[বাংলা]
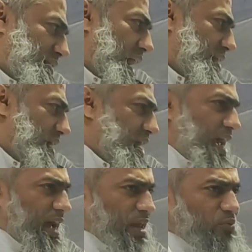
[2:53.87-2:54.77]
চাহিদা কি
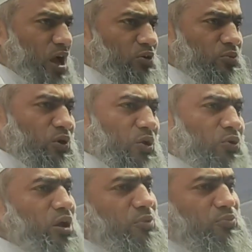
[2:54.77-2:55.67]
এখানে পুরা করব না
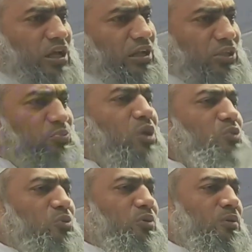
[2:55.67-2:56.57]
ওখানে জান্নাতে পুরা
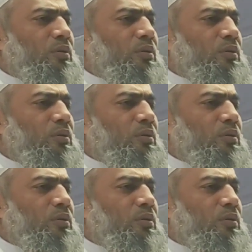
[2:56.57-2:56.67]
করবো